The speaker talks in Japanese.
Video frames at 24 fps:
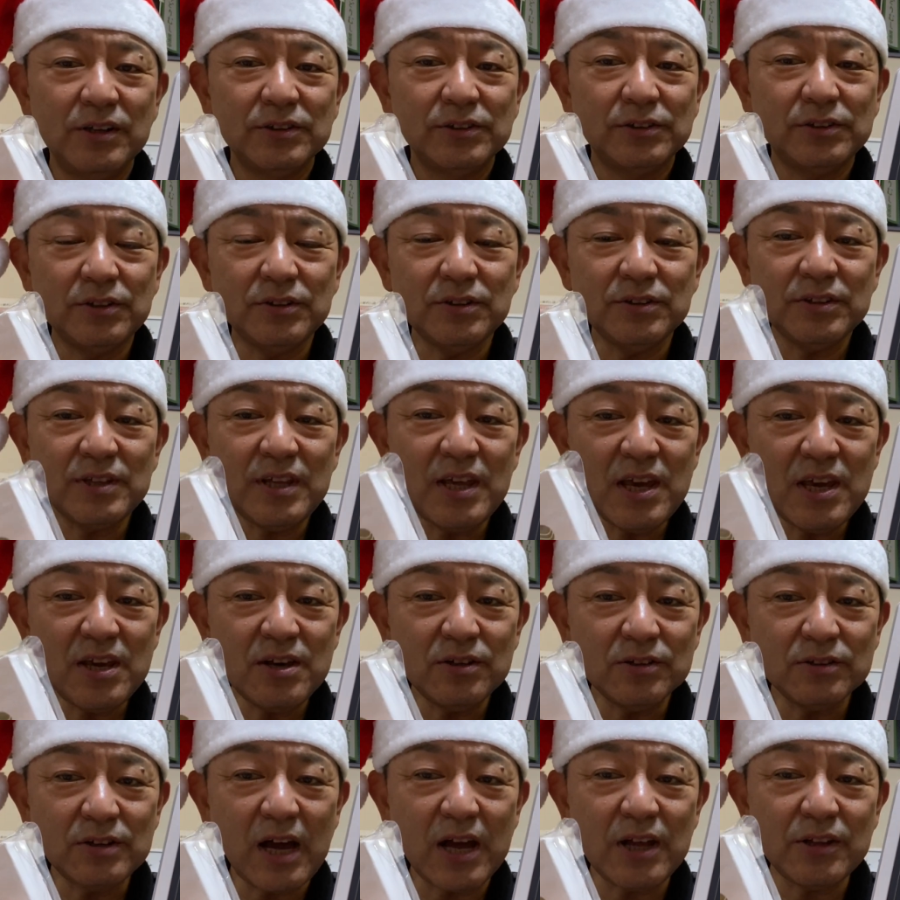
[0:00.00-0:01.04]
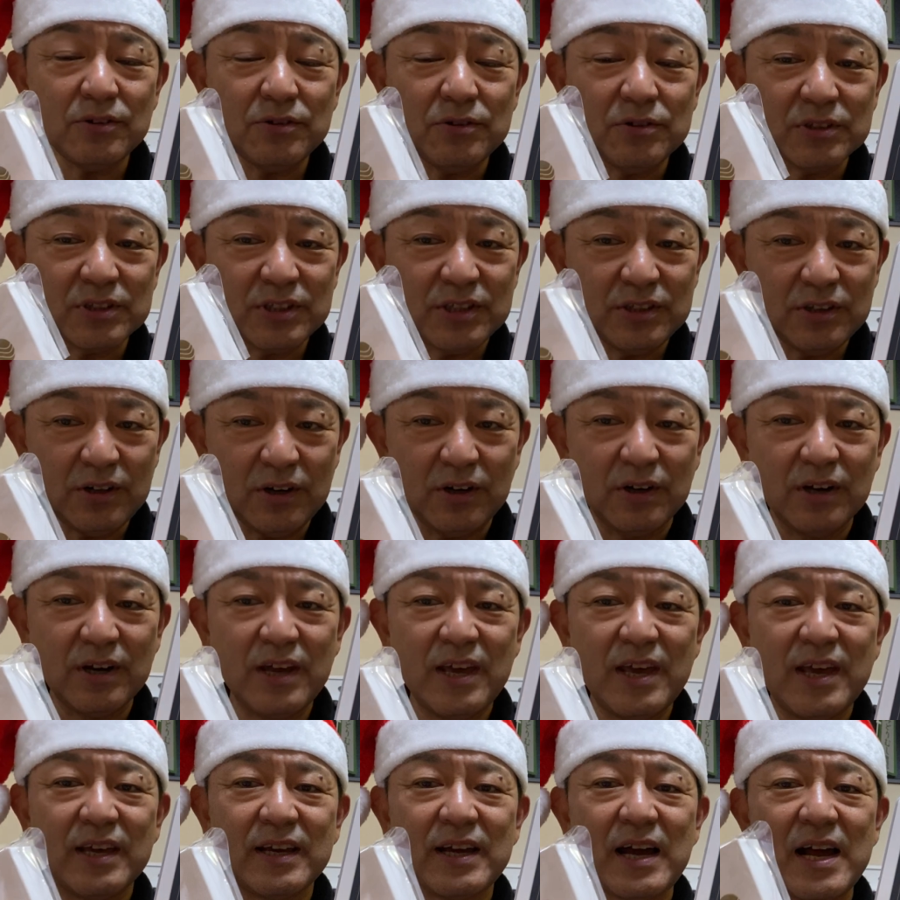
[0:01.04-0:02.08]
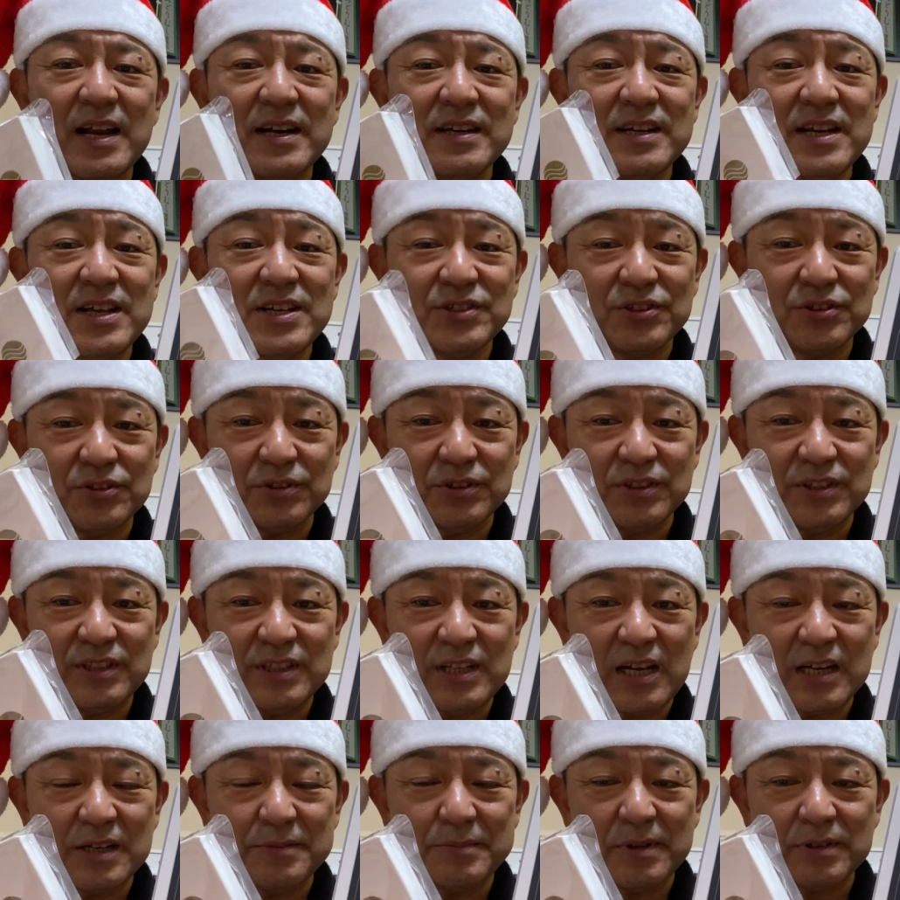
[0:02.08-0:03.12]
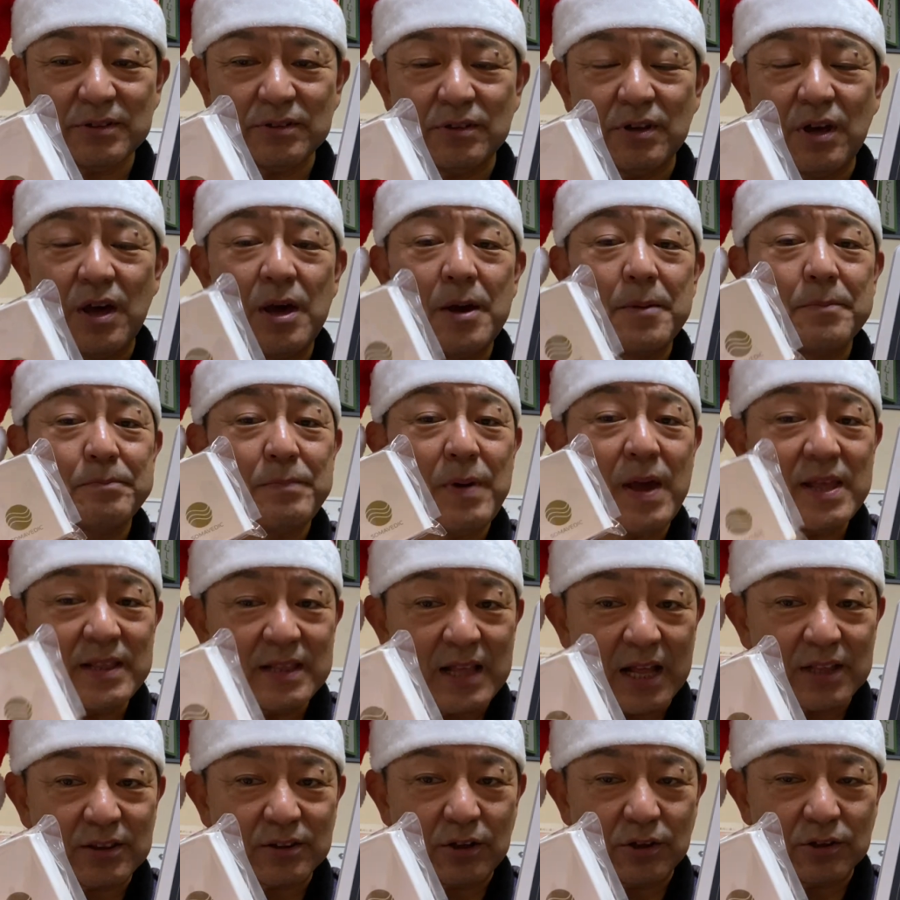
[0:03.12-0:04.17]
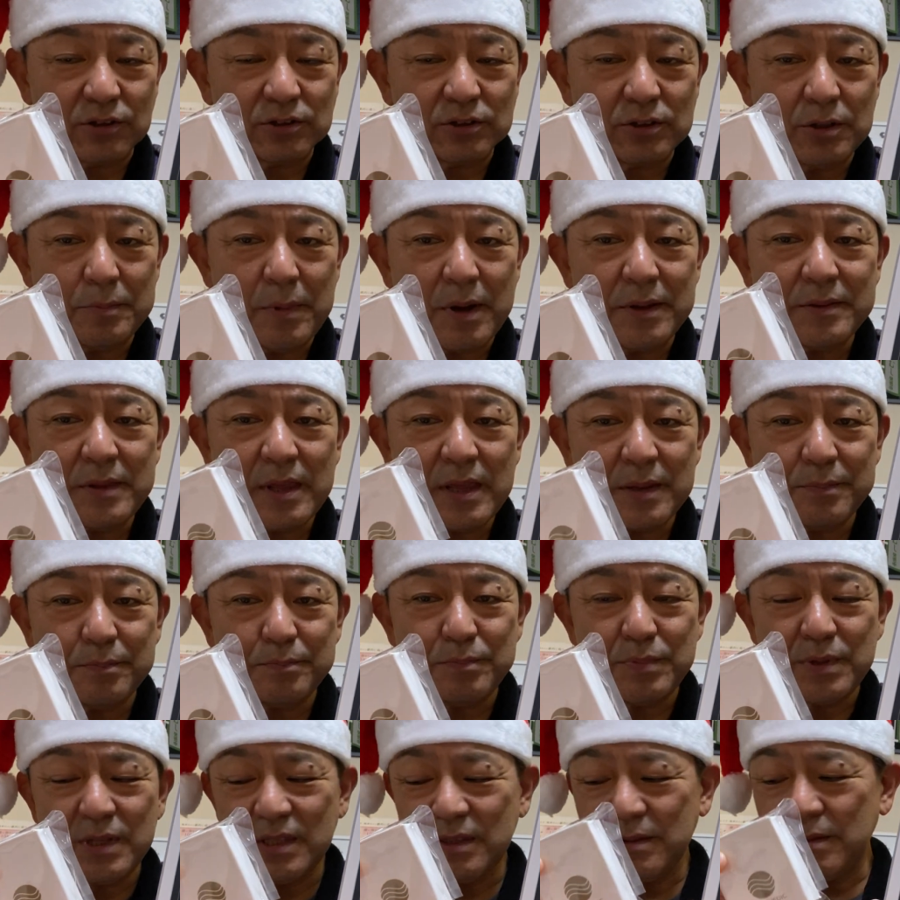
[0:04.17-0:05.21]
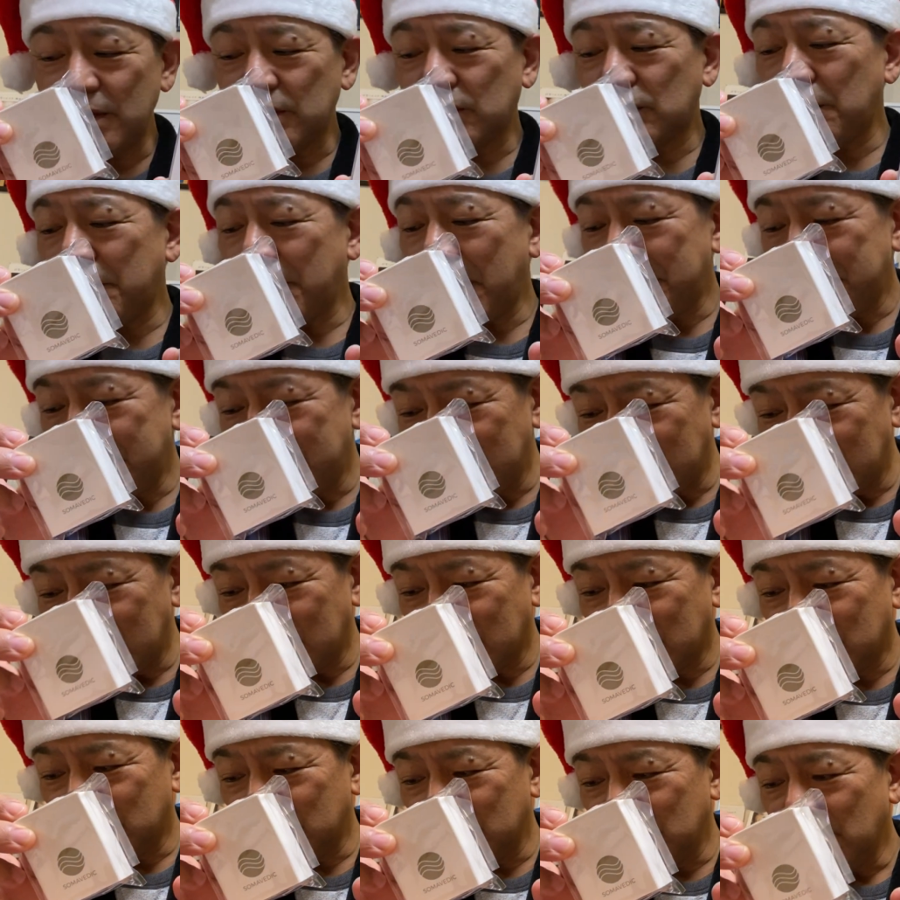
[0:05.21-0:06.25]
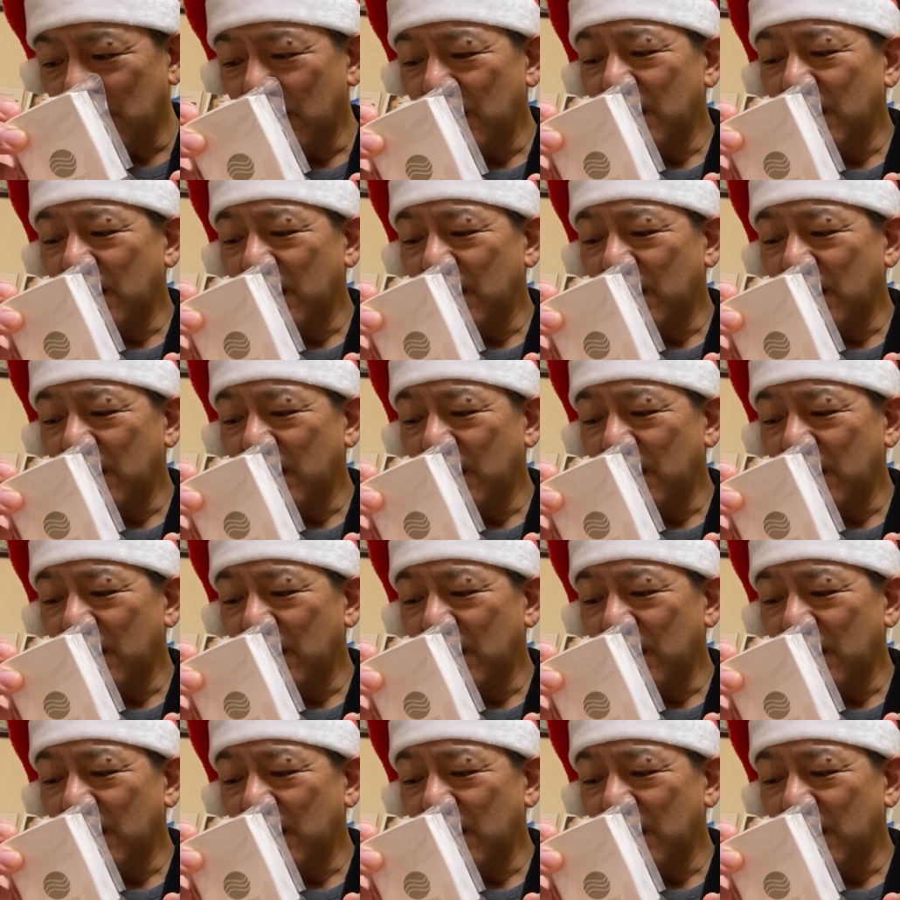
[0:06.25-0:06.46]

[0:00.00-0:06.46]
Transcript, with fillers: その西洋の波動機の、えー、関連商品であります、ペンダント、ソマデビ、ソマベリック、